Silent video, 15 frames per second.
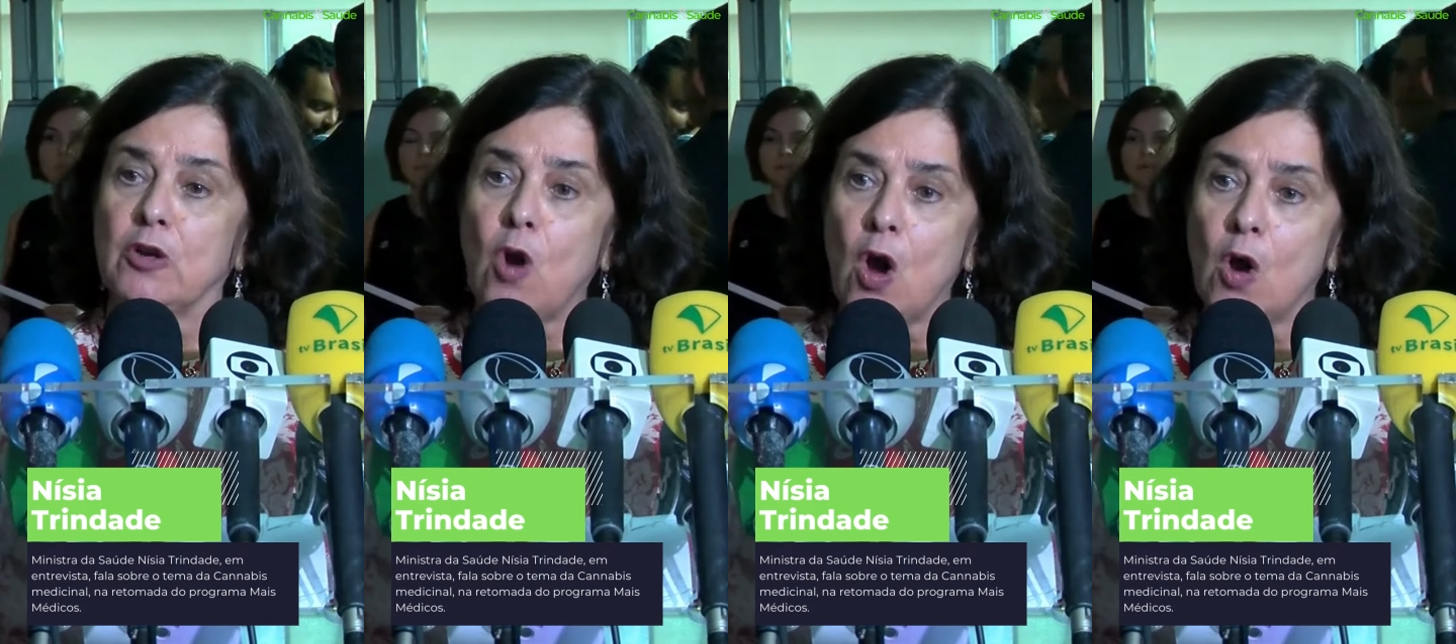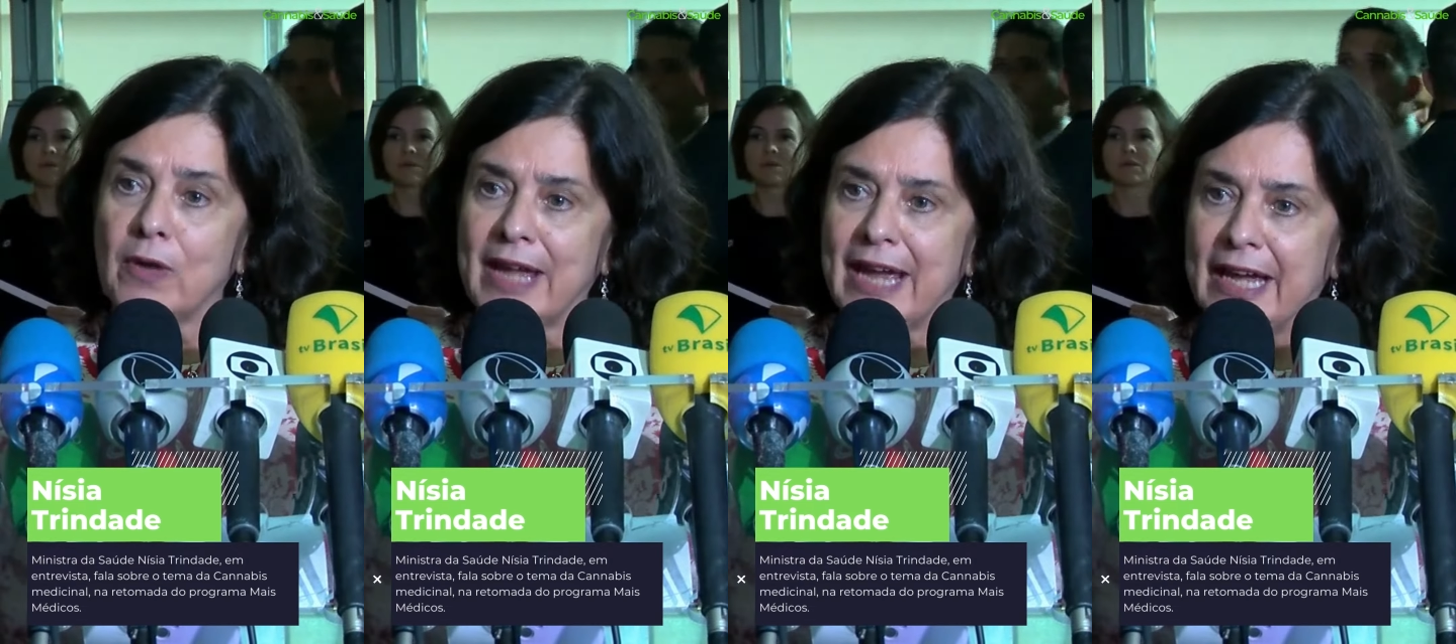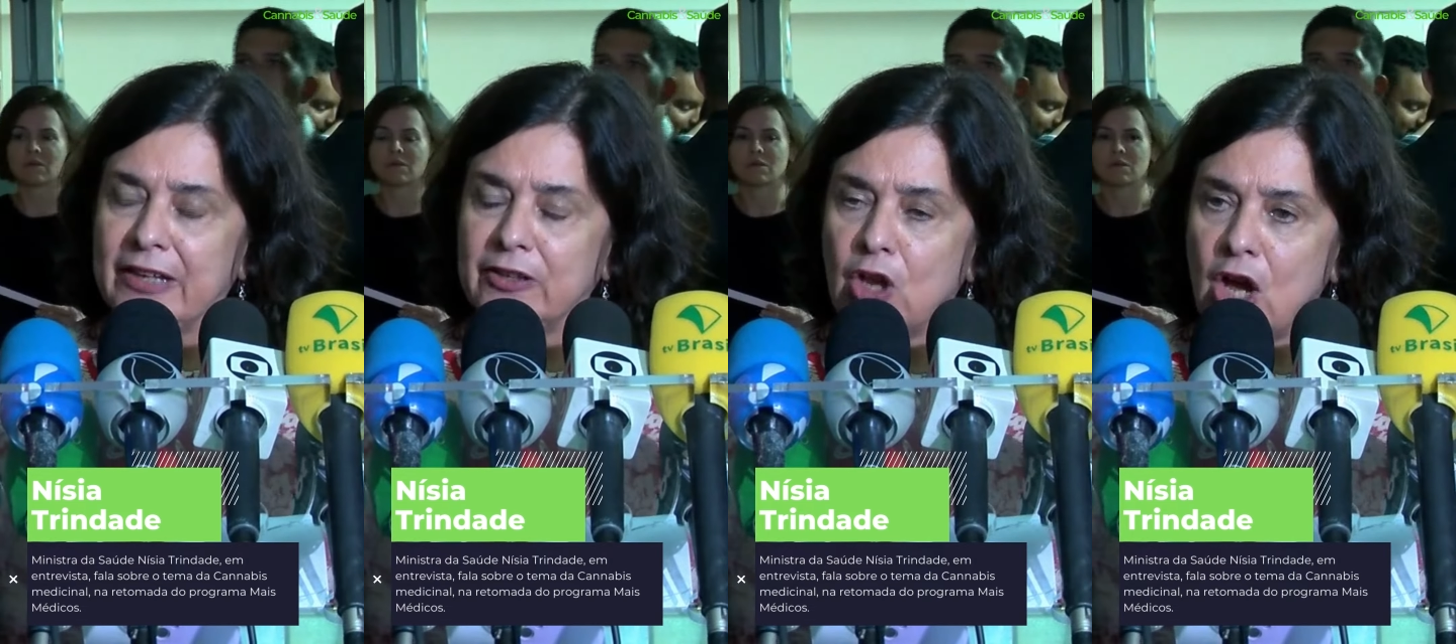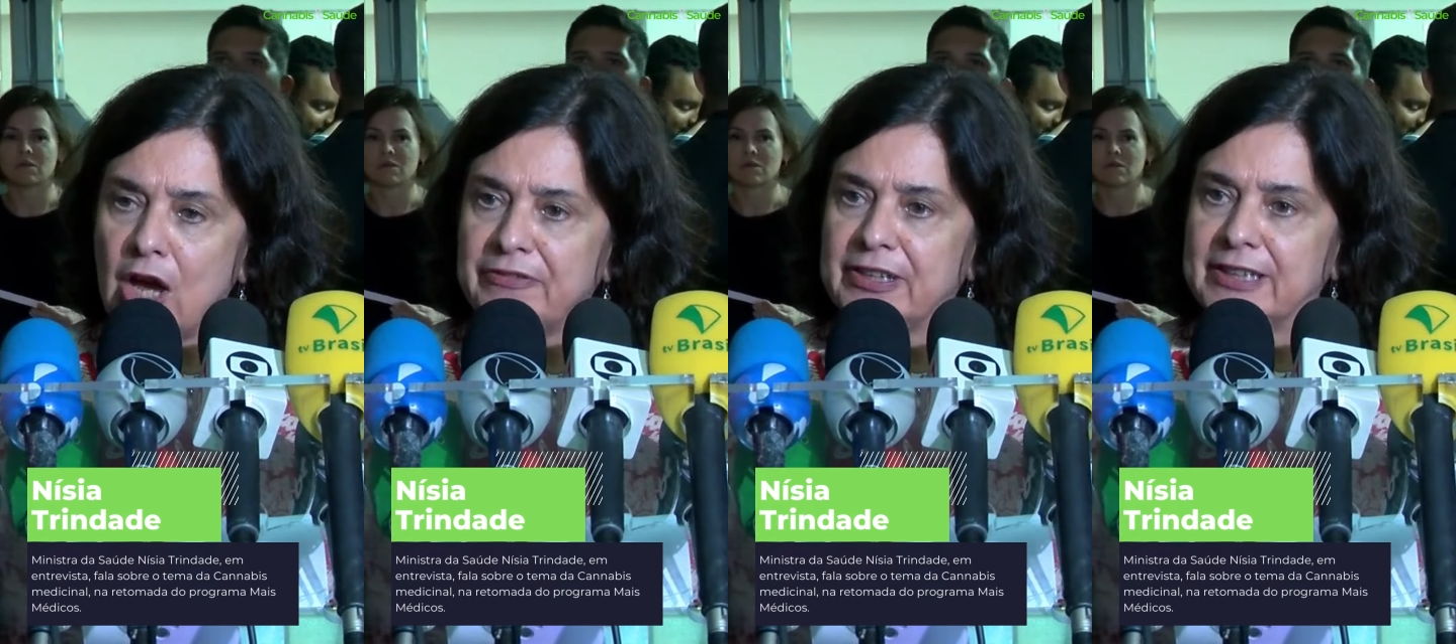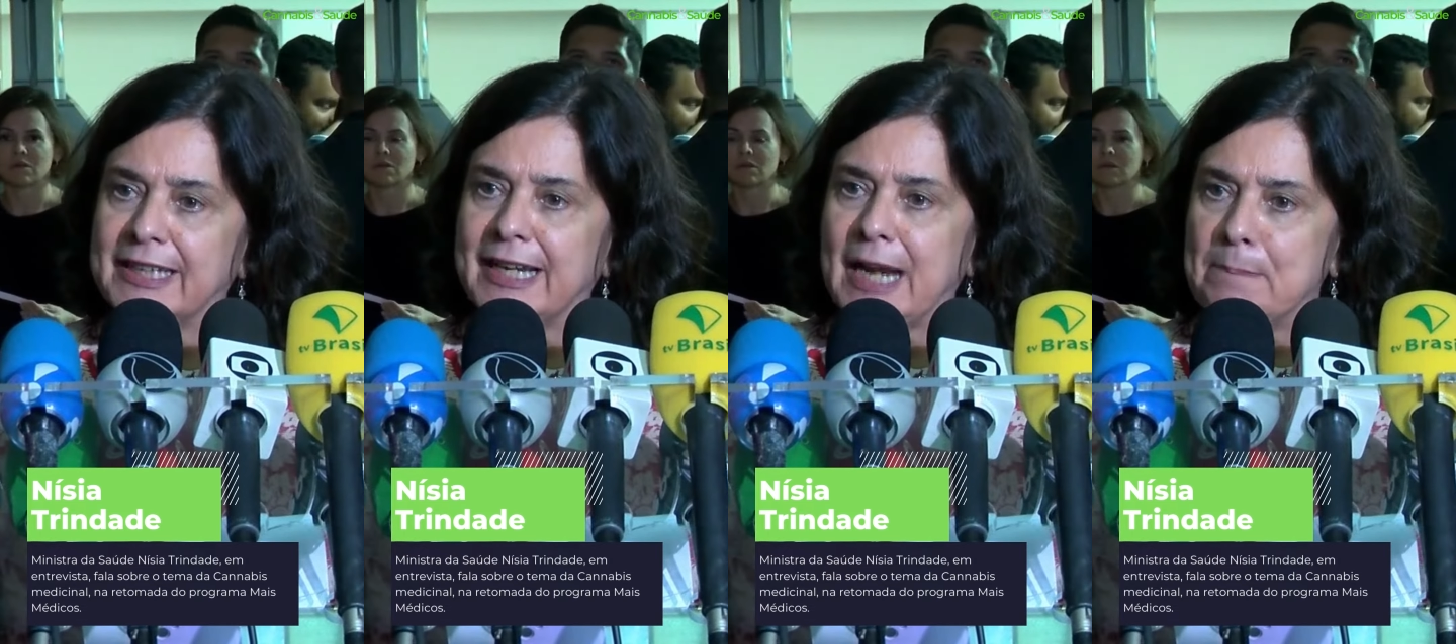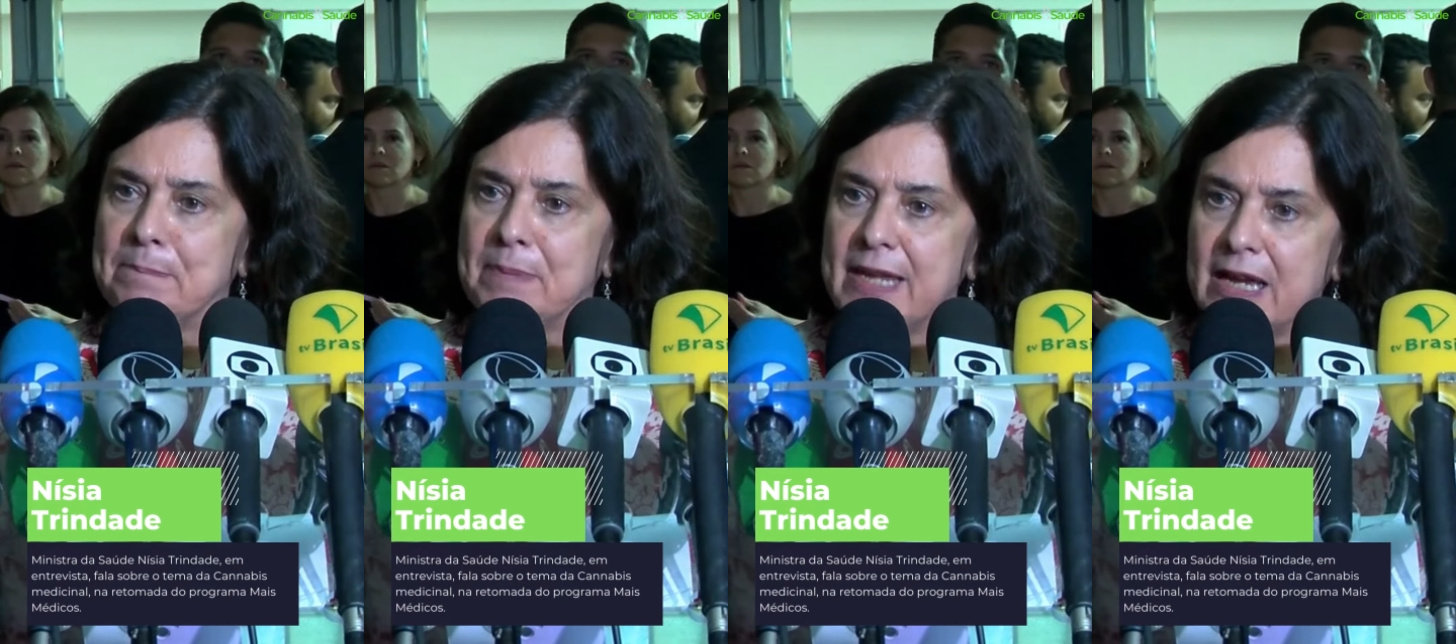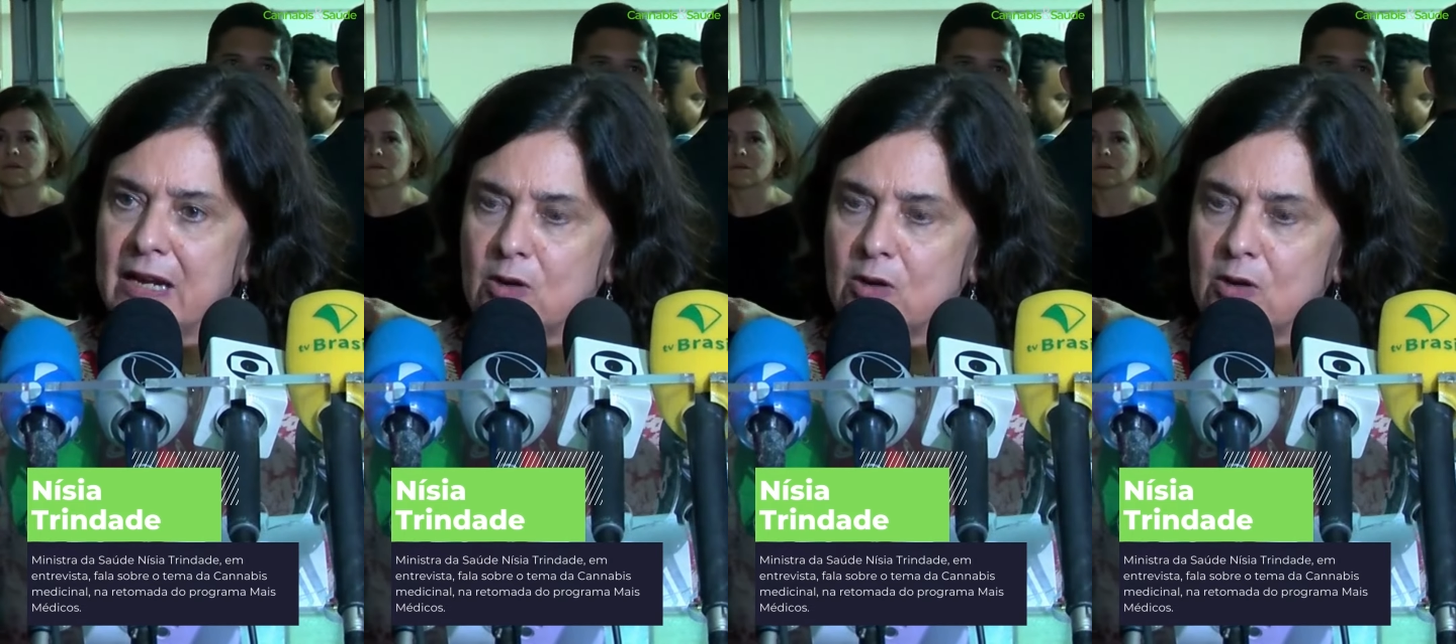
Qualquer nova terapia,